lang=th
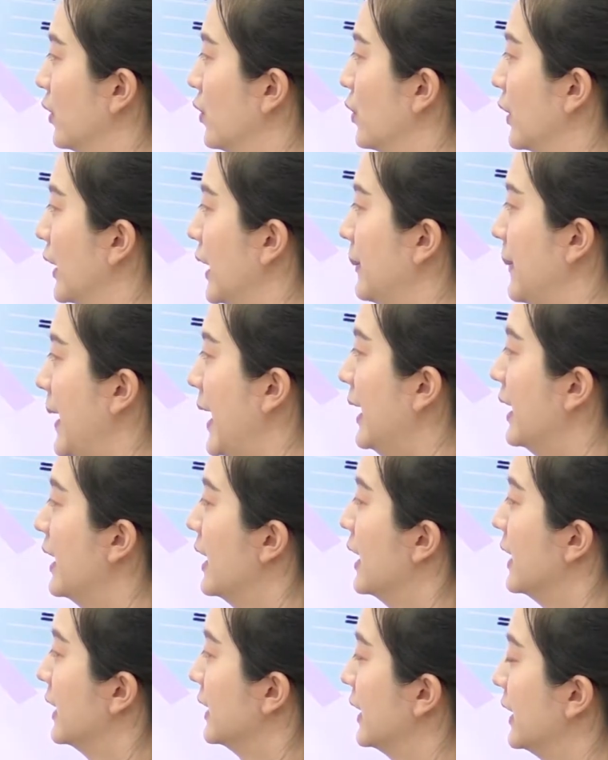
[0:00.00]
โอเคไหม
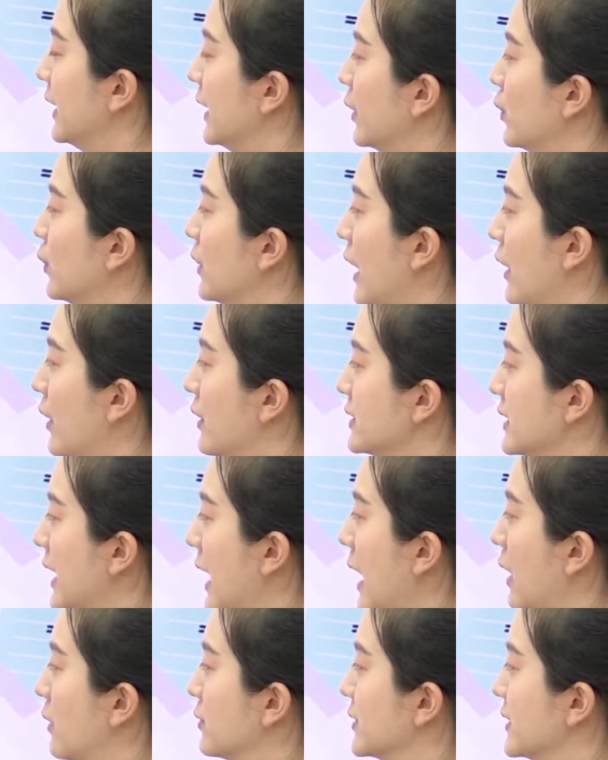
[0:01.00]
ทีนี้ครูดาวก็
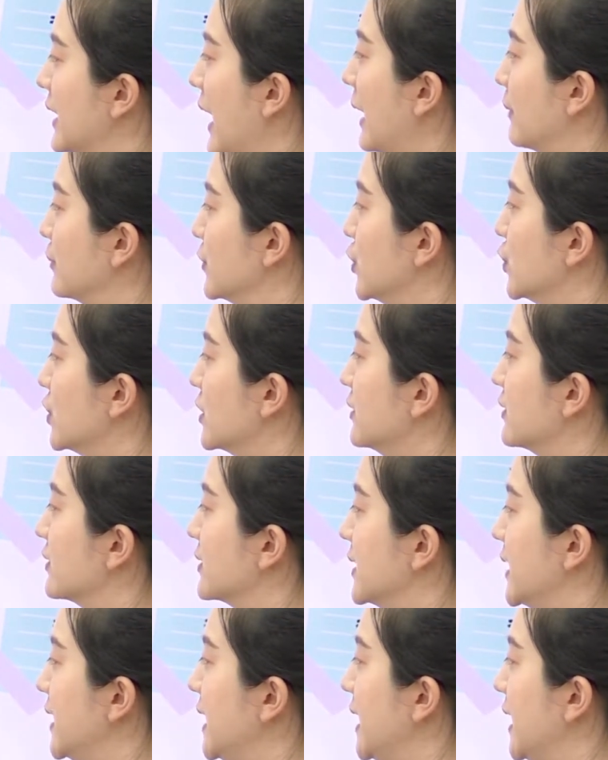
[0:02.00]
จะเอา สามจุดหนึ่
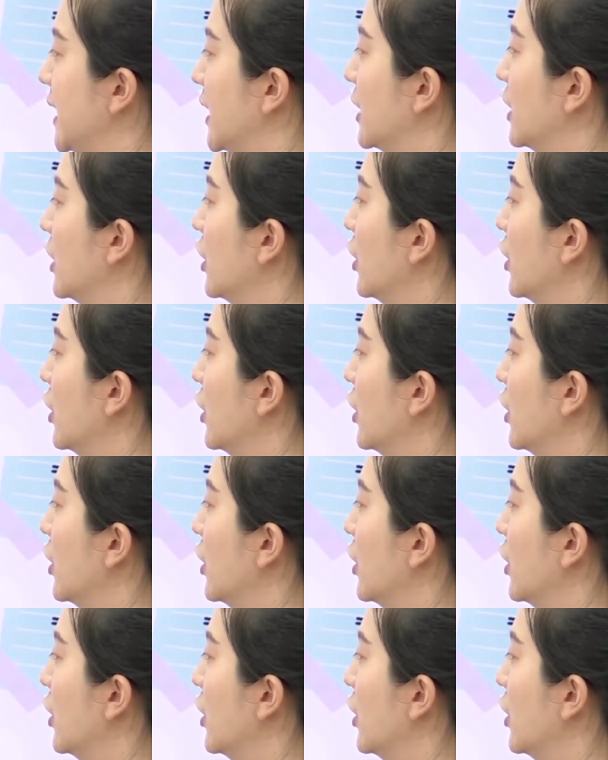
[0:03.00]
งสี่